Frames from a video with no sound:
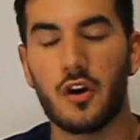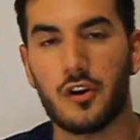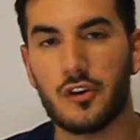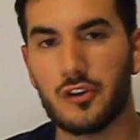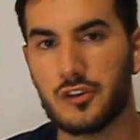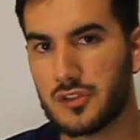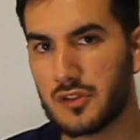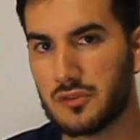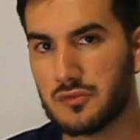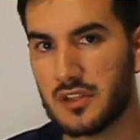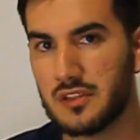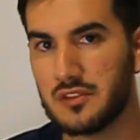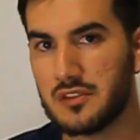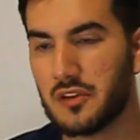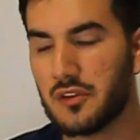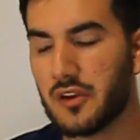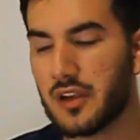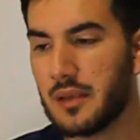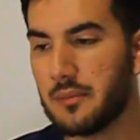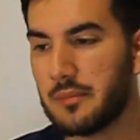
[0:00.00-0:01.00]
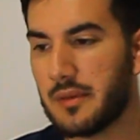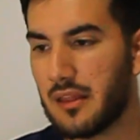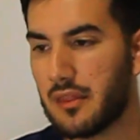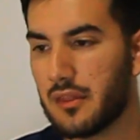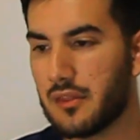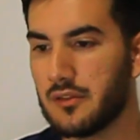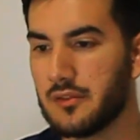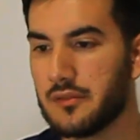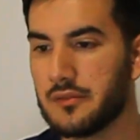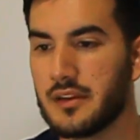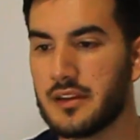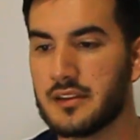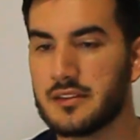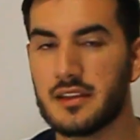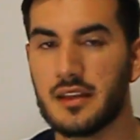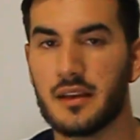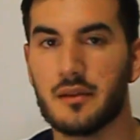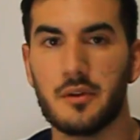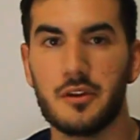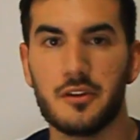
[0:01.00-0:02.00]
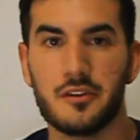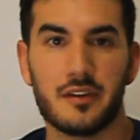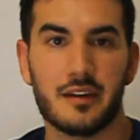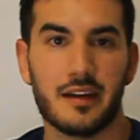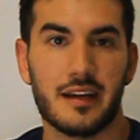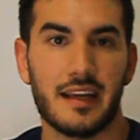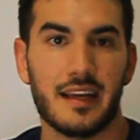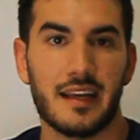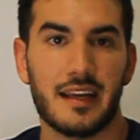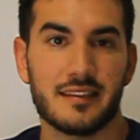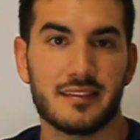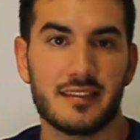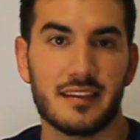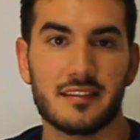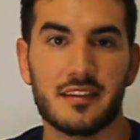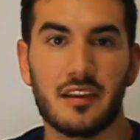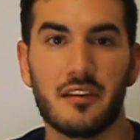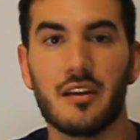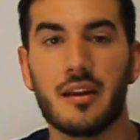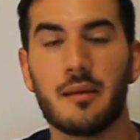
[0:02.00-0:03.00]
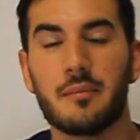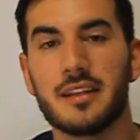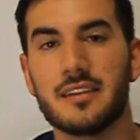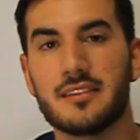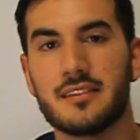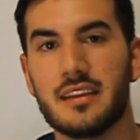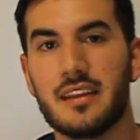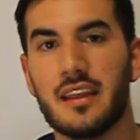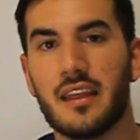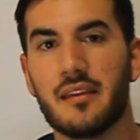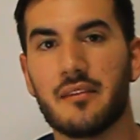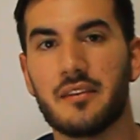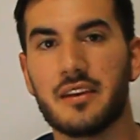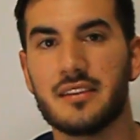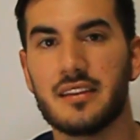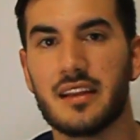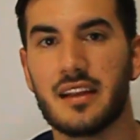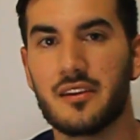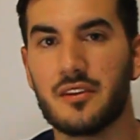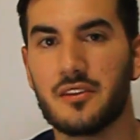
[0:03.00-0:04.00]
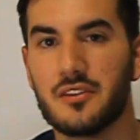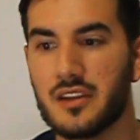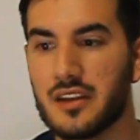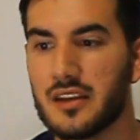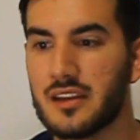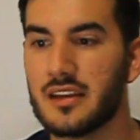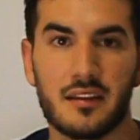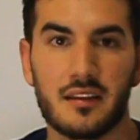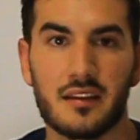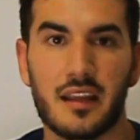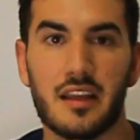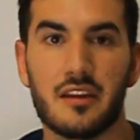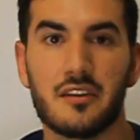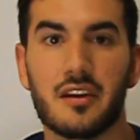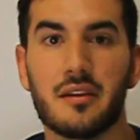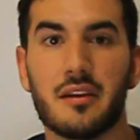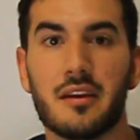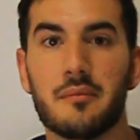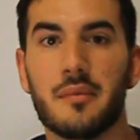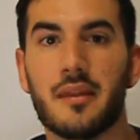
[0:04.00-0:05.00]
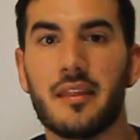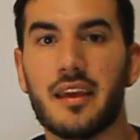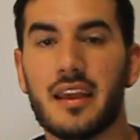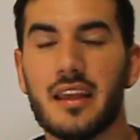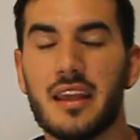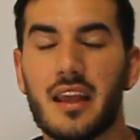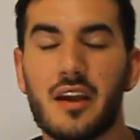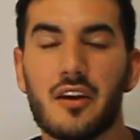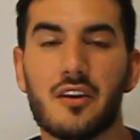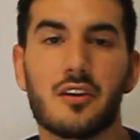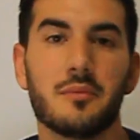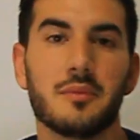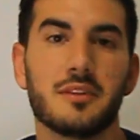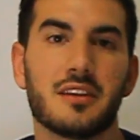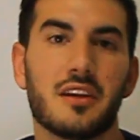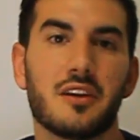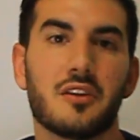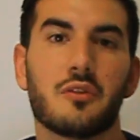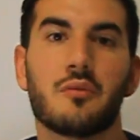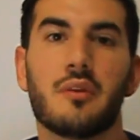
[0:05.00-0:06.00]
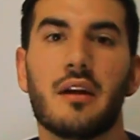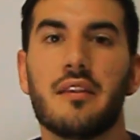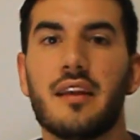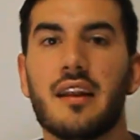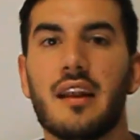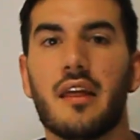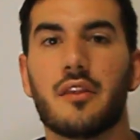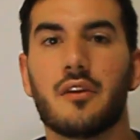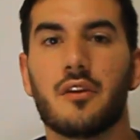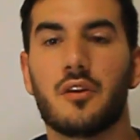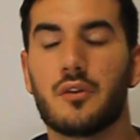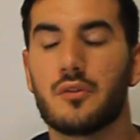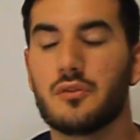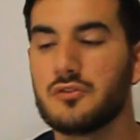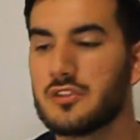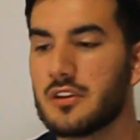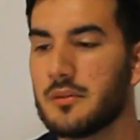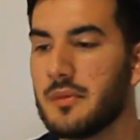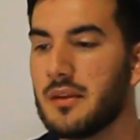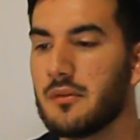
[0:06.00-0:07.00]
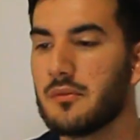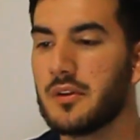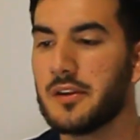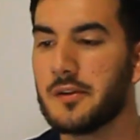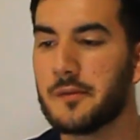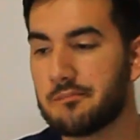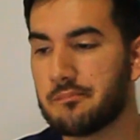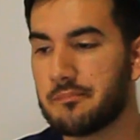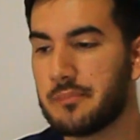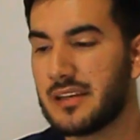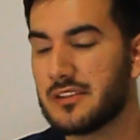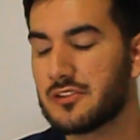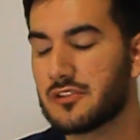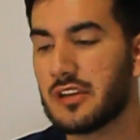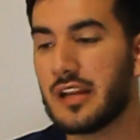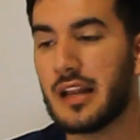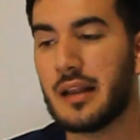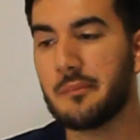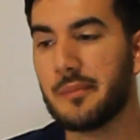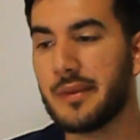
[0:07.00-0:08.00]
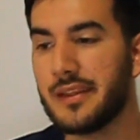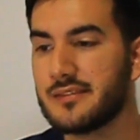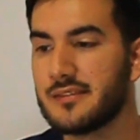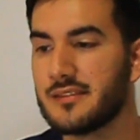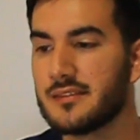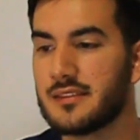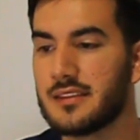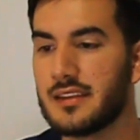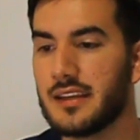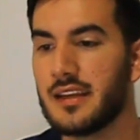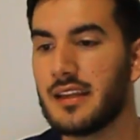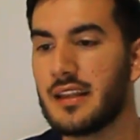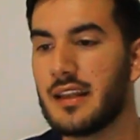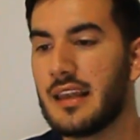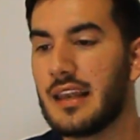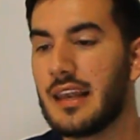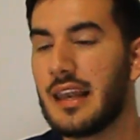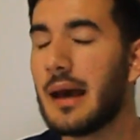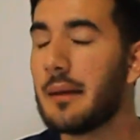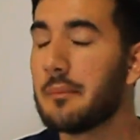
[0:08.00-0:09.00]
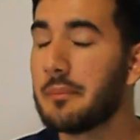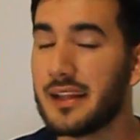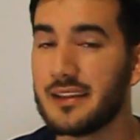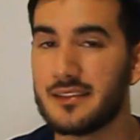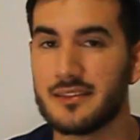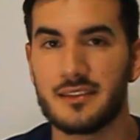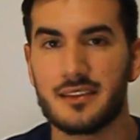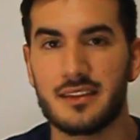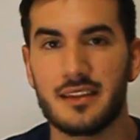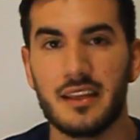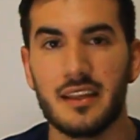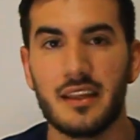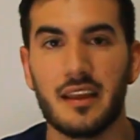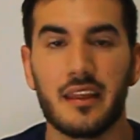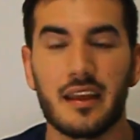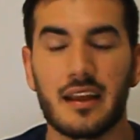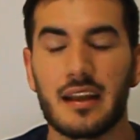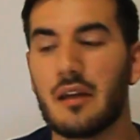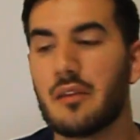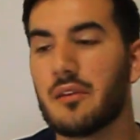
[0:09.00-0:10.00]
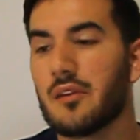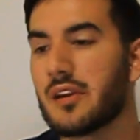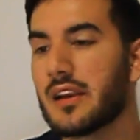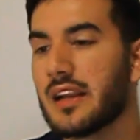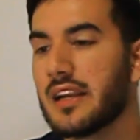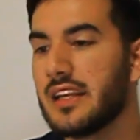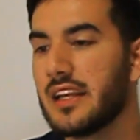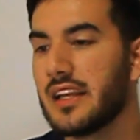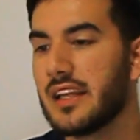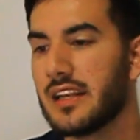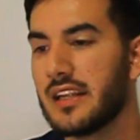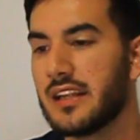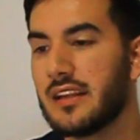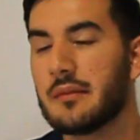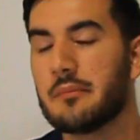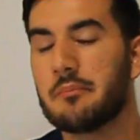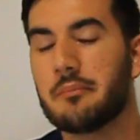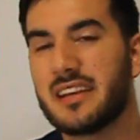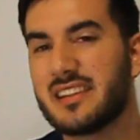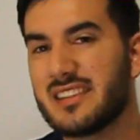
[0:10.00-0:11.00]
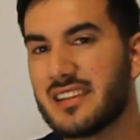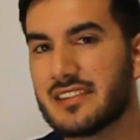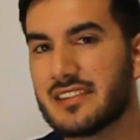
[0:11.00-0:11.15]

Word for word: Otro auténtico equipazo. Así que bueno, esta ha sido la plantilla de Brendan Rogers. Quiero que me dejéis en comentarios cuál de las dos os gusta más. Y bueno, personalmente, la plantilla de Claudio Ranieri, pese a